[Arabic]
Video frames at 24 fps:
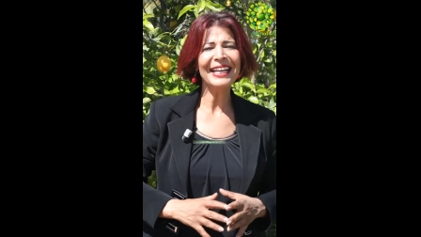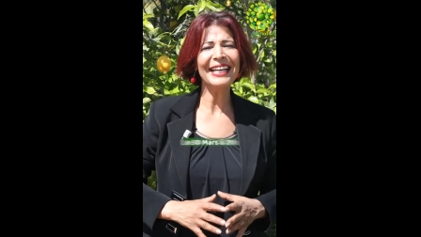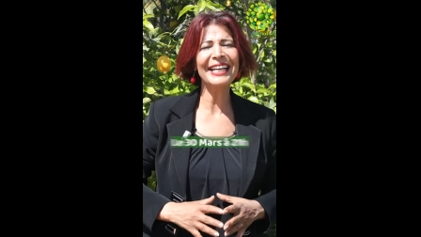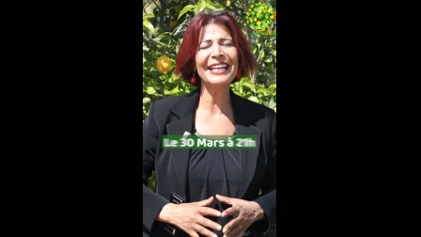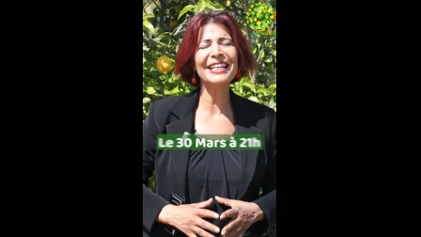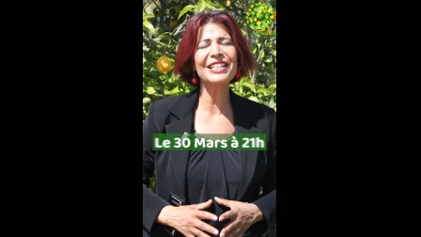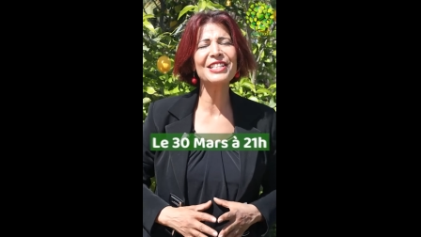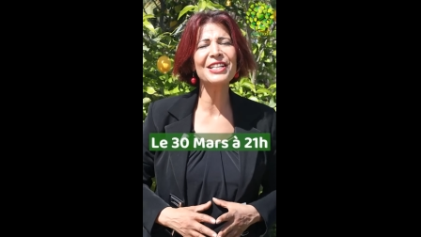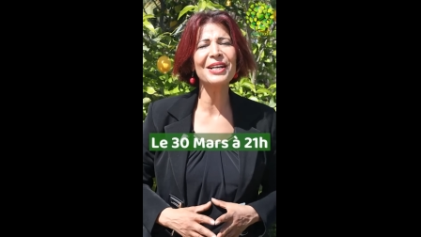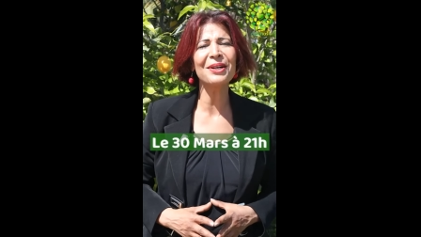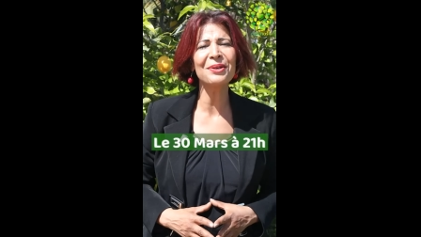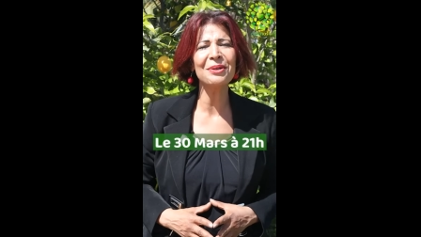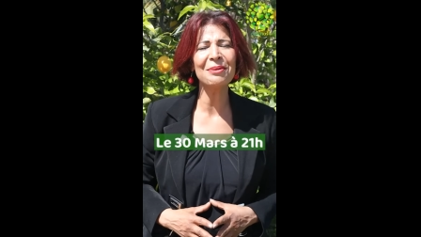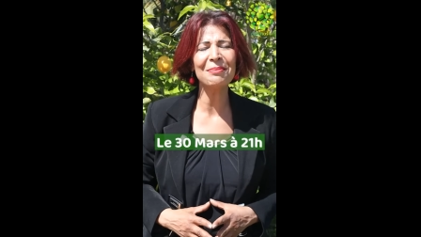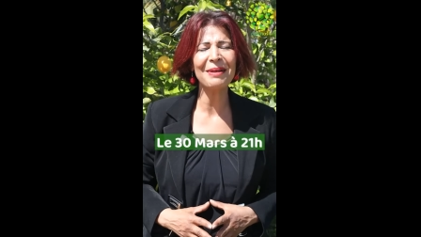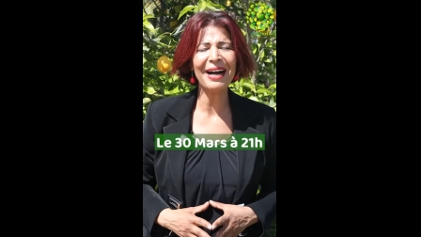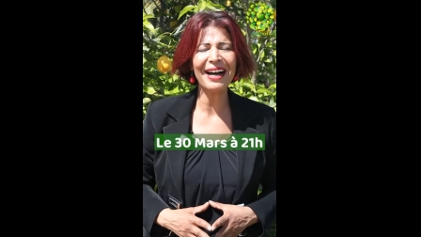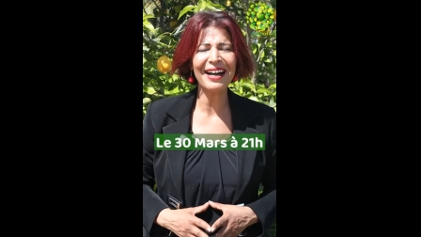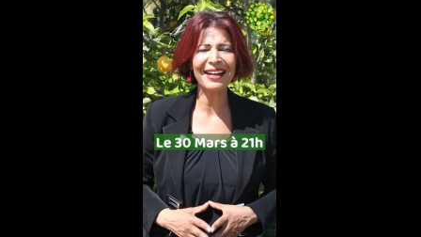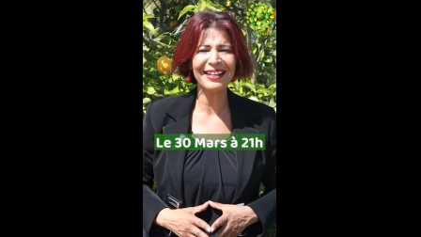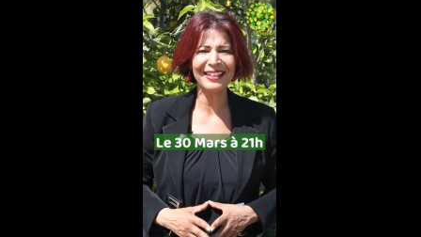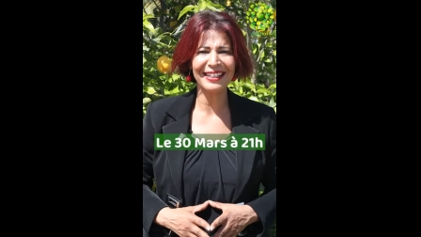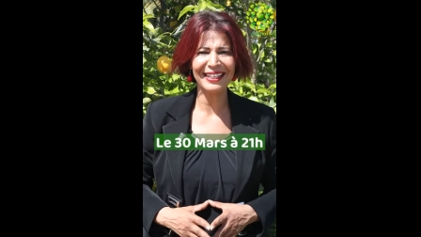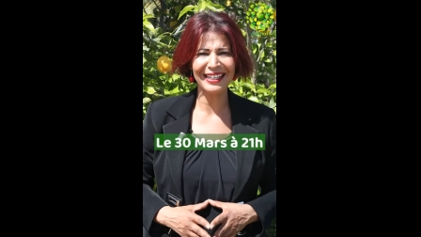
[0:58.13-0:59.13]
إجاوا
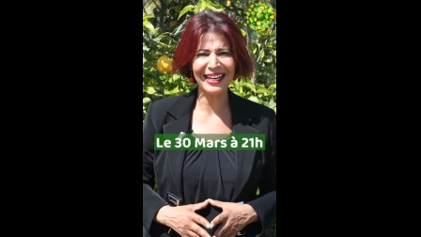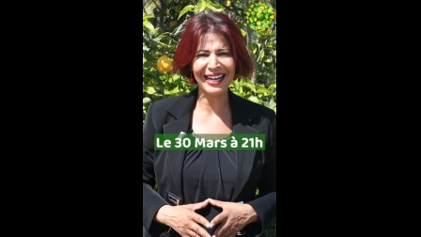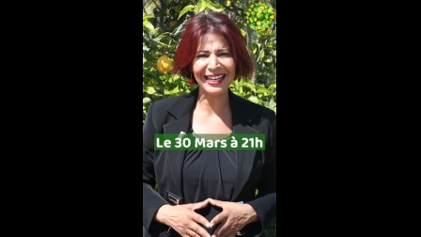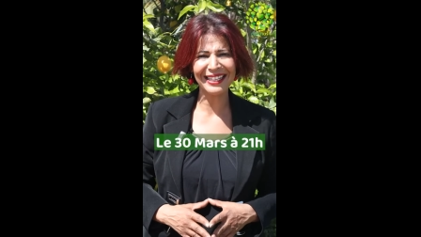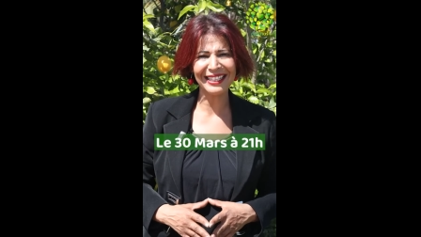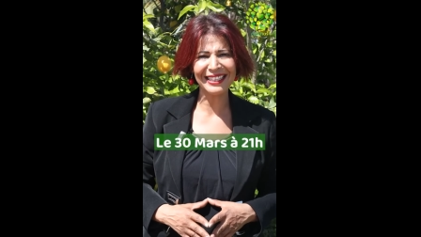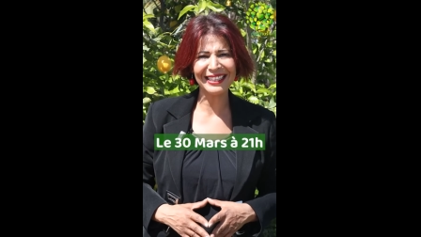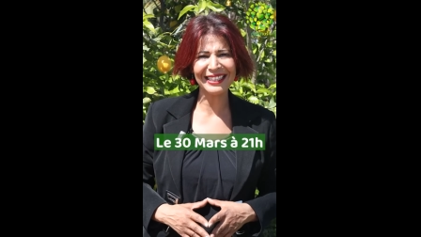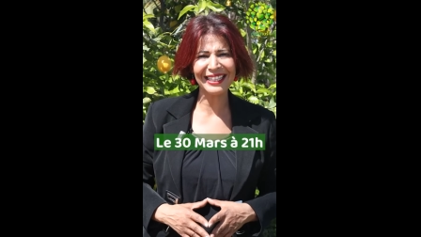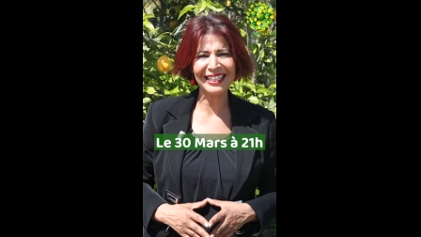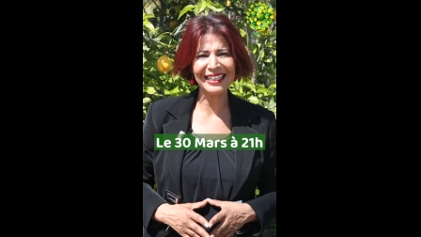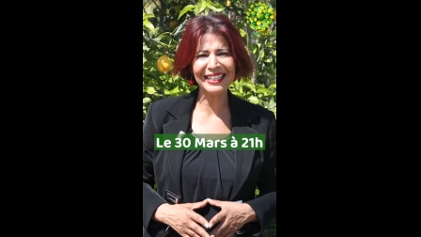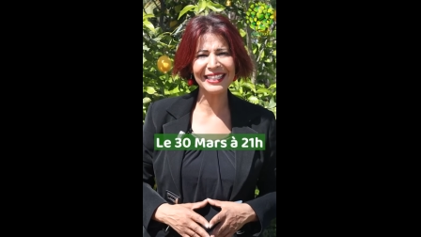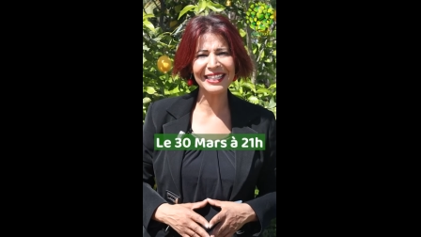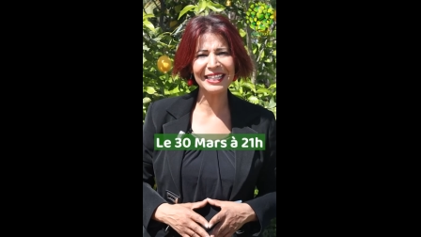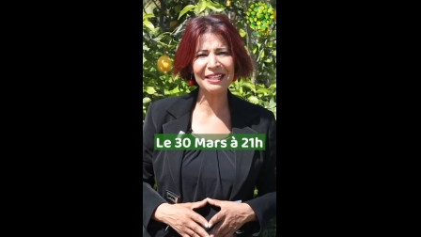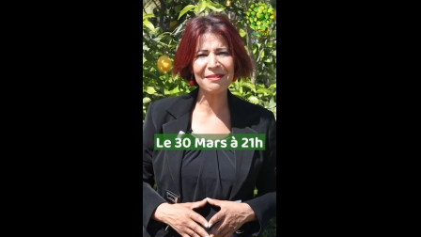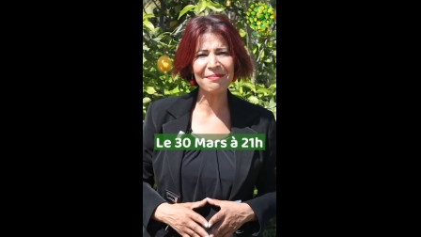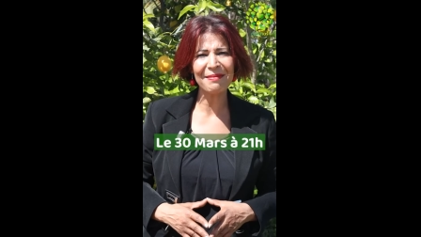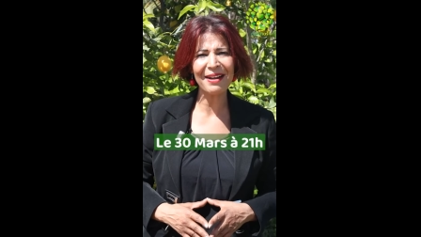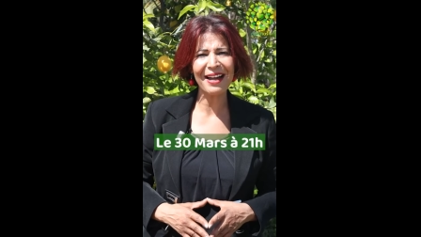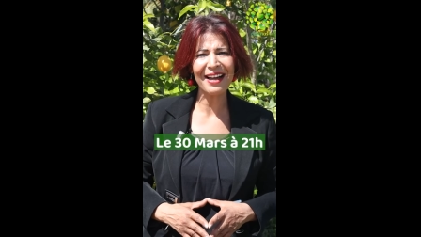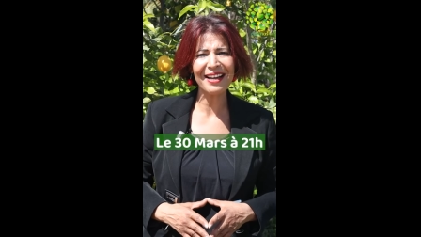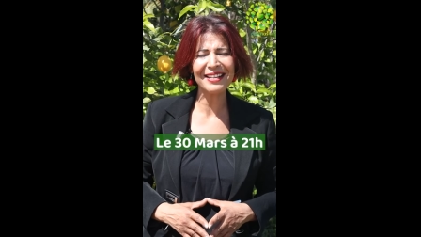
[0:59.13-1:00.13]
معنا نهار
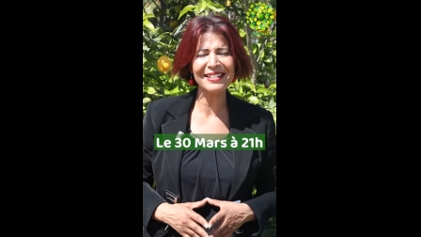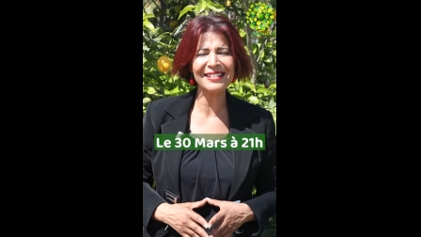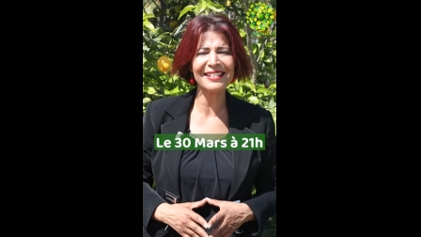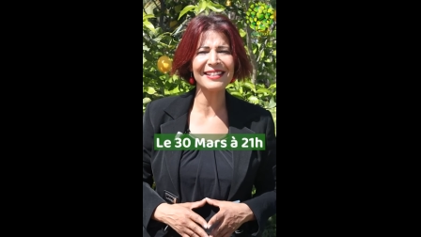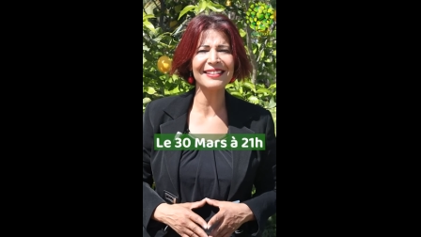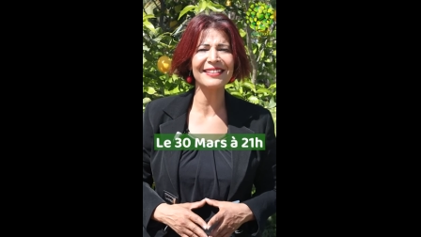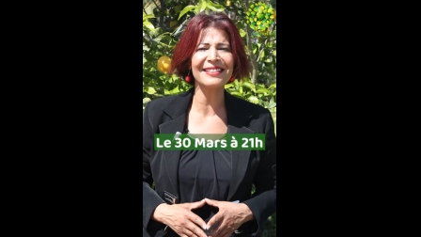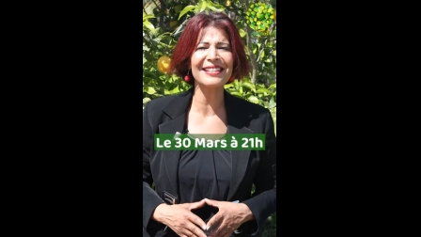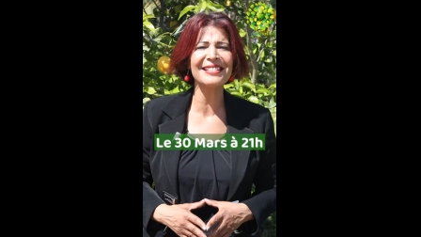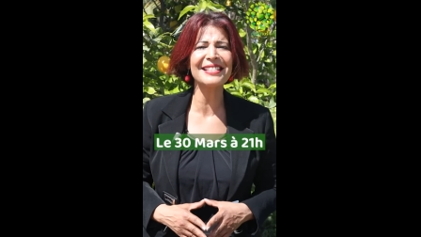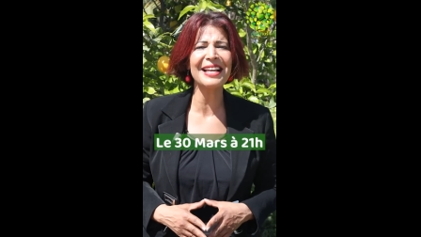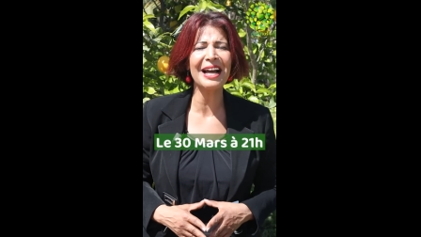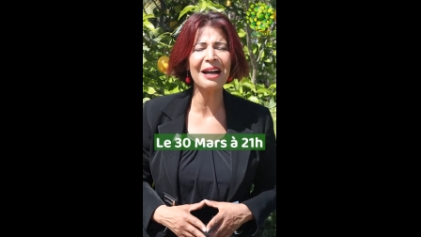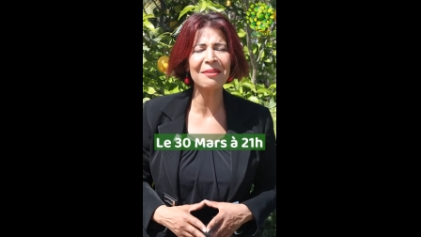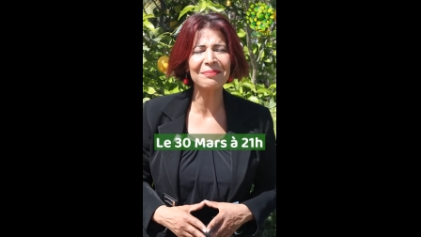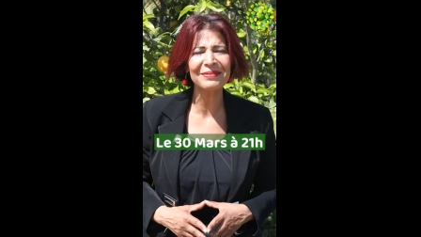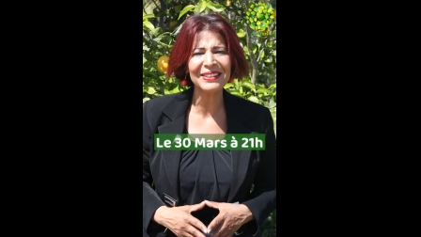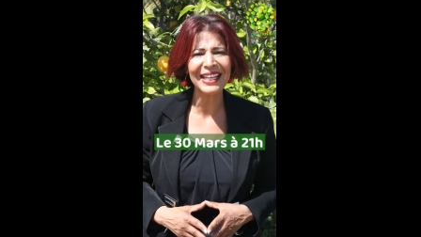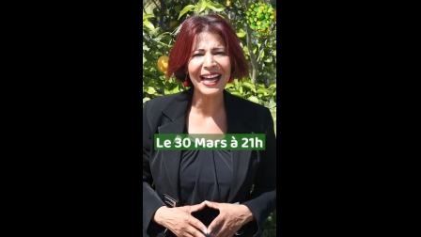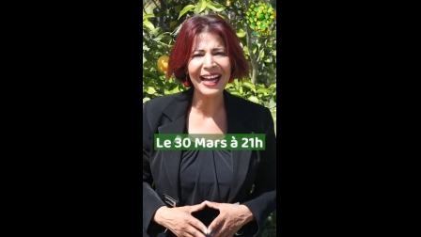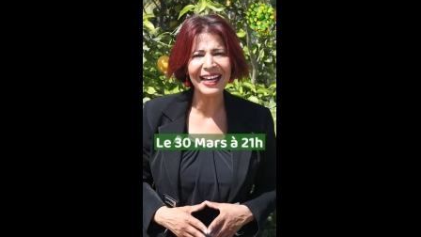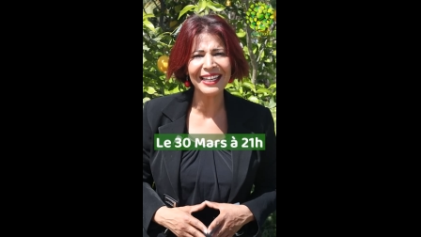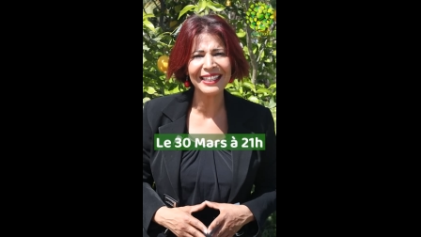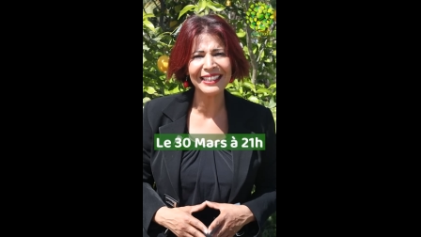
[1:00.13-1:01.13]
30 مارس التسعة
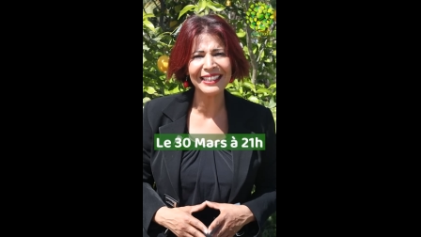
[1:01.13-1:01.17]
متاع